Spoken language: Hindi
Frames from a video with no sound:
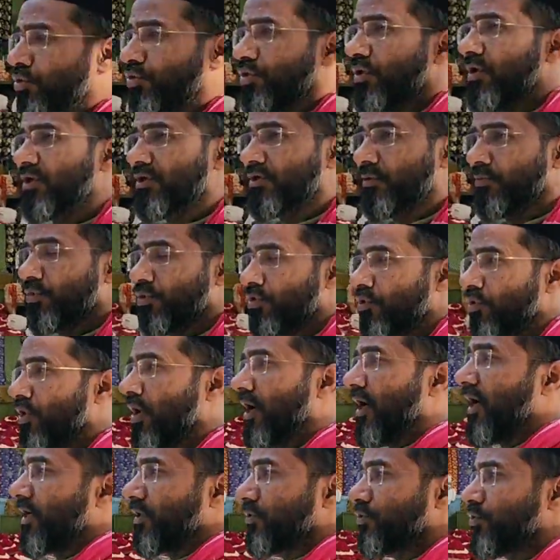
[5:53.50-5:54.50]
उस रस्म
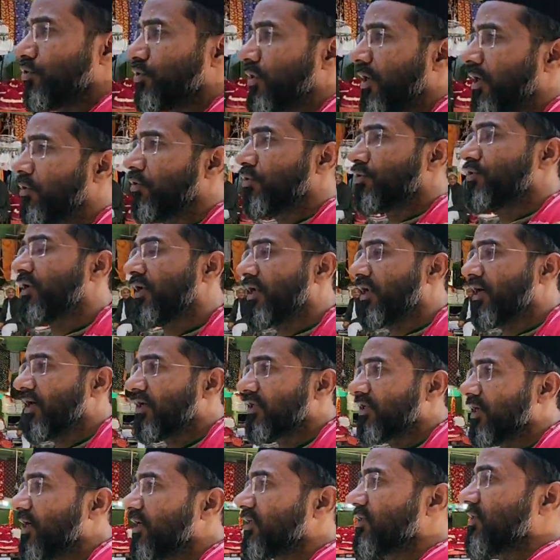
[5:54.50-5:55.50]
को 800 सालों से
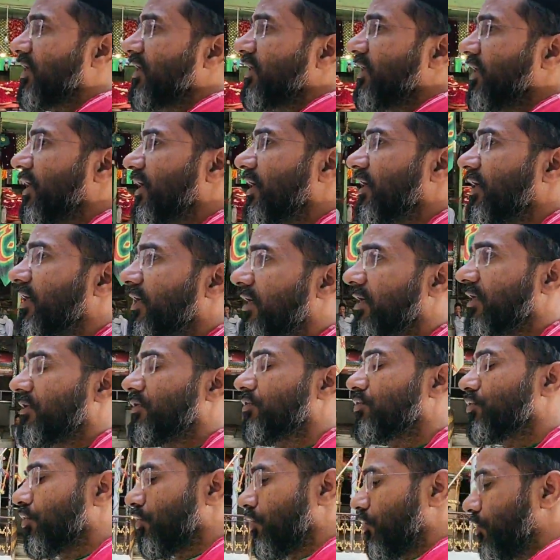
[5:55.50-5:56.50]
लगातार चली आ रही
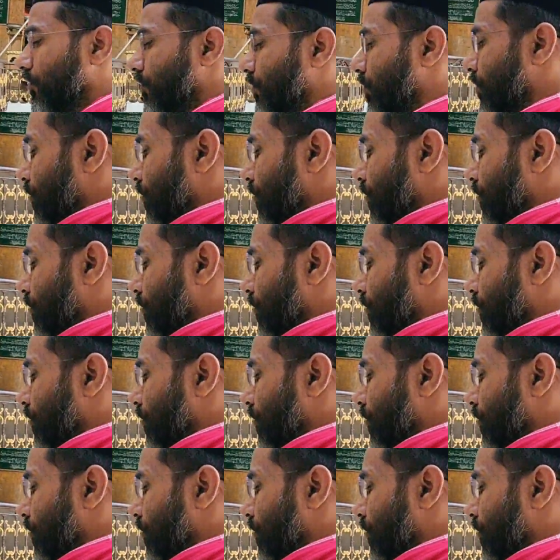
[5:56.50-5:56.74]
है जो